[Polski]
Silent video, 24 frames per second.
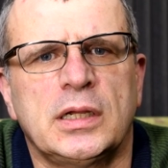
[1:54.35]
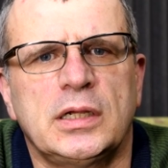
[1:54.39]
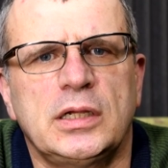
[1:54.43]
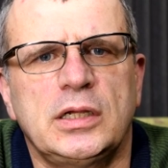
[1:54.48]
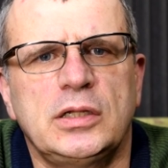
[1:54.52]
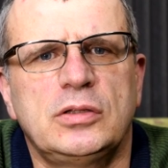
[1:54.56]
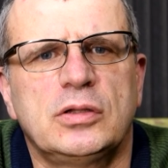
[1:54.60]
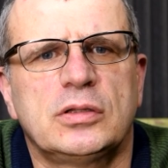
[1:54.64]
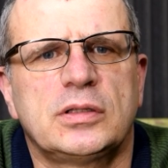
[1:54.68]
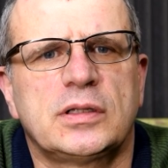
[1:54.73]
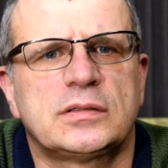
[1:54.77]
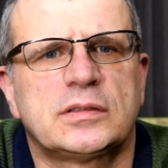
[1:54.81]

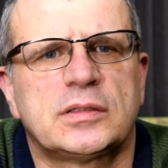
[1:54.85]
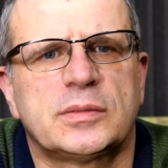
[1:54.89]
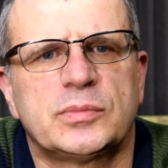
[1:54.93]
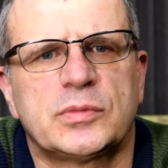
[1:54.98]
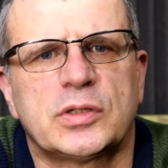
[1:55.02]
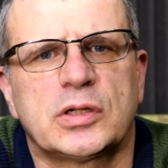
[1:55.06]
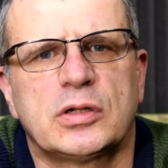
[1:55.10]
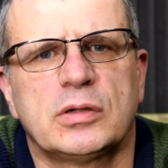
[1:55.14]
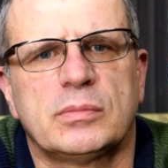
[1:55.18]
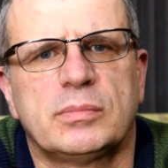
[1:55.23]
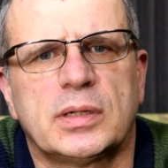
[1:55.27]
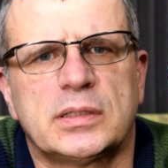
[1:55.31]
i do
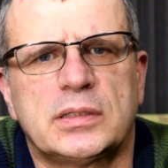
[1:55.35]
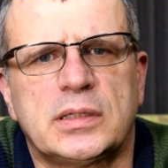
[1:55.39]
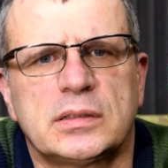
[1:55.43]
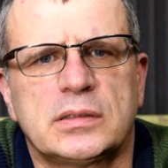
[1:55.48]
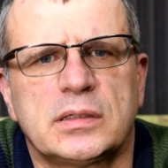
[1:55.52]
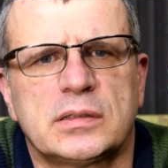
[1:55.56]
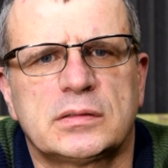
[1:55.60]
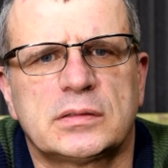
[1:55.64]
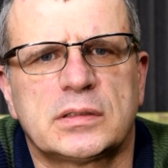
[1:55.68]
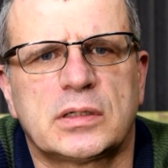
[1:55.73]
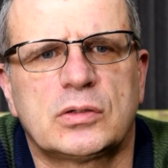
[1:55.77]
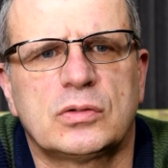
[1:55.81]
następnego
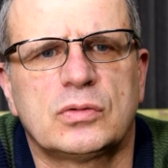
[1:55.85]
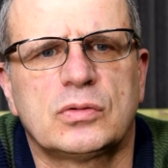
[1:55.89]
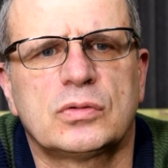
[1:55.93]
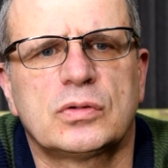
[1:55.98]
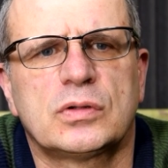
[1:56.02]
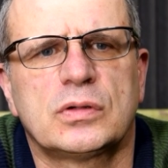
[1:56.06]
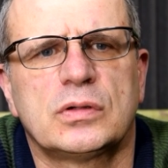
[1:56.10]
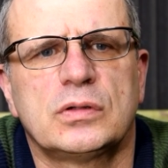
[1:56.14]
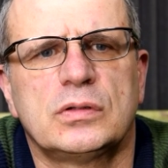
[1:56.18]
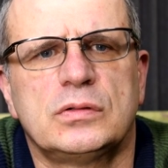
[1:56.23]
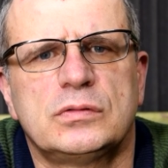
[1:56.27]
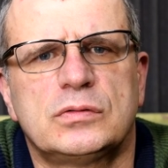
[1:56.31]
badania za
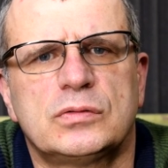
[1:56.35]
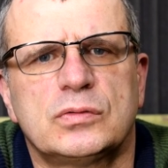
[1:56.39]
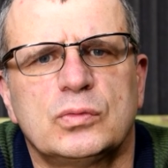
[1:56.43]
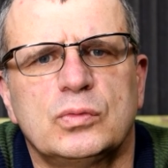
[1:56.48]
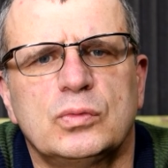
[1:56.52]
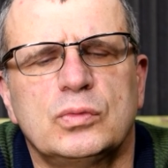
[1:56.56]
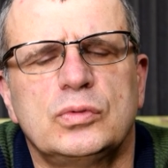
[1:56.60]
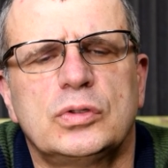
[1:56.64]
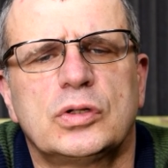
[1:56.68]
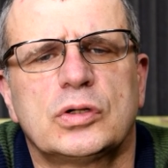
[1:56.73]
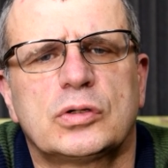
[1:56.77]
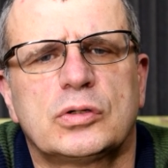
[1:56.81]
rok z
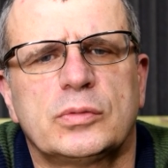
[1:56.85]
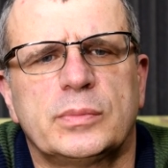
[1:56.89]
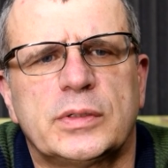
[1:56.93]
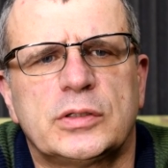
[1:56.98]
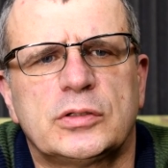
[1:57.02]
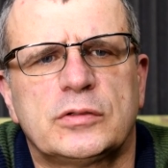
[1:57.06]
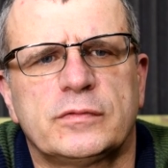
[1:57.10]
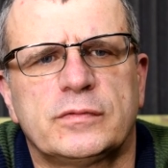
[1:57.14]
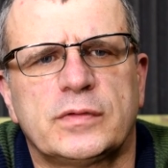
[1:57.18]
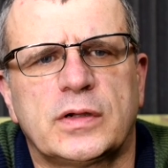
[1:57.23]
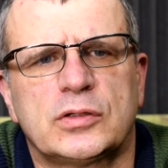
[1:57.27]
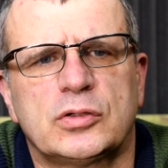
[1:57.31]

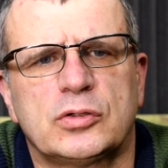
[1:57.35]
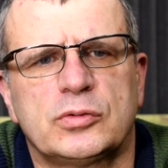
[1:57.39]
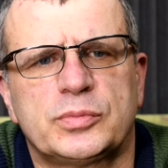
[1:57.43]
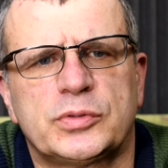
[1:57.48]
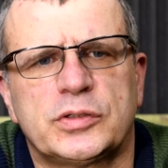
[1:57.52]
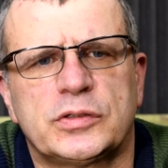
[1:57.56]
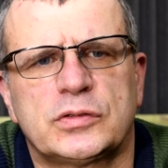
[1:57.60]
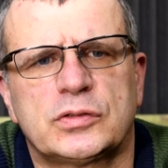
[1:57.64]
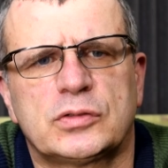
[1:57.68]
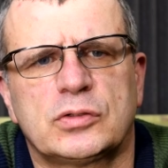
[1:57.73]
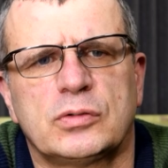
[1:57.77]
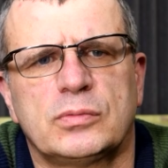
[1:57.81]
udokumentowaną
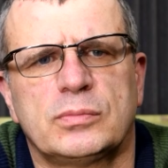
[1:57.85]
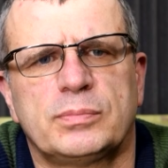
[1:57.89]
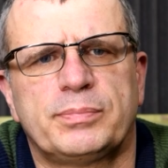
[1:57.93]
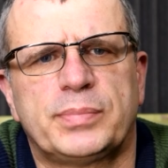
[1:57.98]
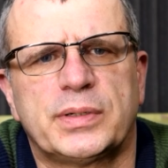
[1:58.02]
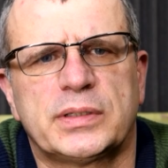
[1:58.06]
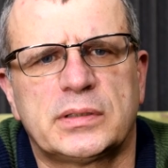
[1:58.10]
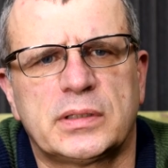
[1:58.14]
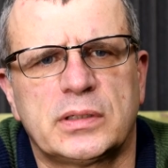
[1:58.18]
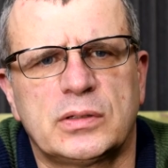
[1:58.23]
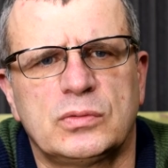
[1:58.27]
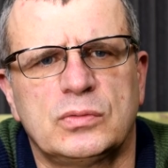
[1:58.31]
przez tą
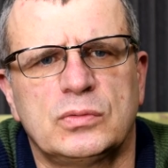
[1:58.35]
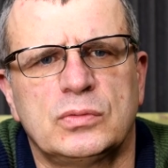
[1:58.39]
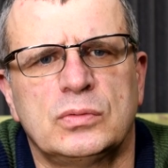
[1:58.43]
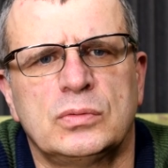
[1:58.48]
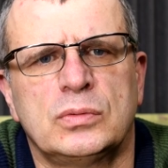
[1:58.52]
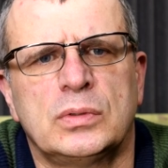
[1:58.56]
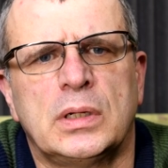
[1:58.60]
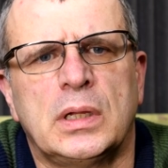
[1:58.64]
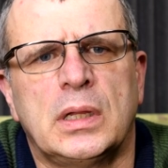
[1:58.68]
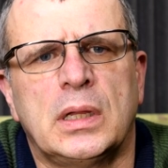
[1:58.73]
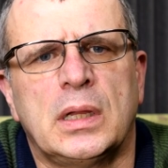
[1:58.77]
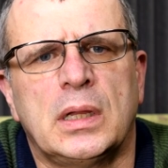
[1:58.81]

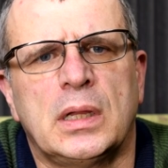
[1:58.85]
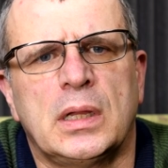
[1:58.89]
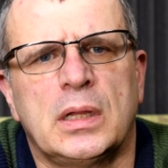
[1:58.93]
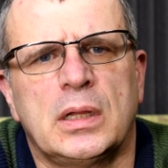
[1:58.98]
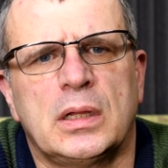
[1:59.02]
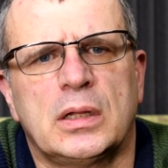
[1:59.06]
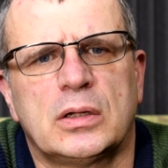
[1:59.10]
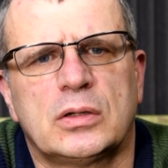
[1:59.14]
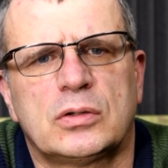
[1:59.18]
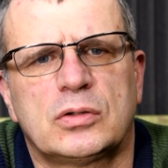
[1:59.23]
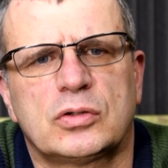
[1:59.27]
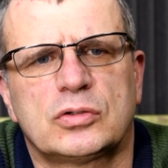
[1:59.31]
PTU
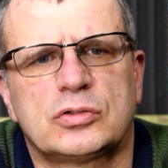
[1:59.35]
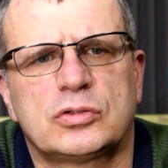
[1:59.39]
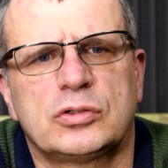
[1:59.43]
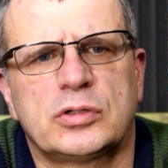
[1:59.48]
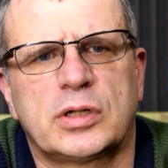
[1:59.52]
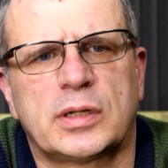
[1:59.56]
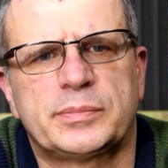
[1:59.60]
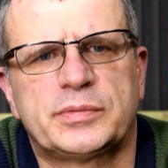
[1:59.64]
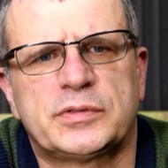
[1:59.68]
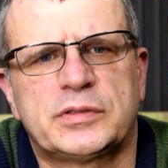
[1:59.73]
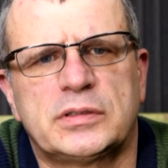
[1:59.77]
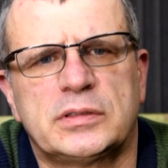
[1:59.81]
roczną
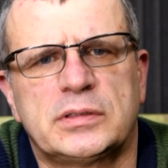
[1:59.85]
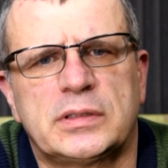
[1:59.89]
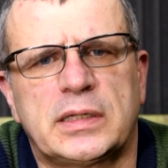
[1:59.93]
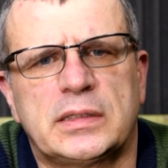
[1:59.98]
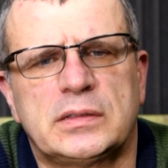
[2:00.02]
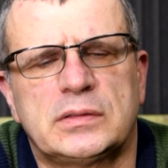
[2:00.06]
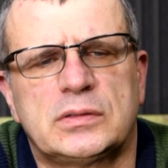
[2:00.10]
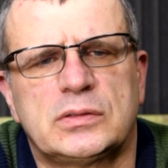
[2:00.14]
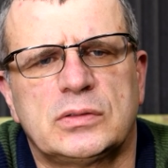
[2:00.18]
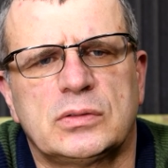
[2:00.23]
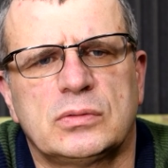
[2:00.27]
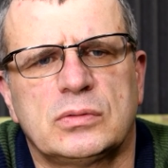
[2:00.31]

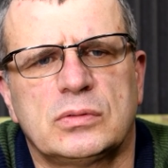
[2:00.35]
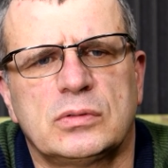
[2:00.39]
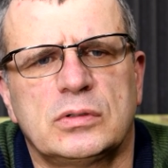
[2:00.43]
abstynencją.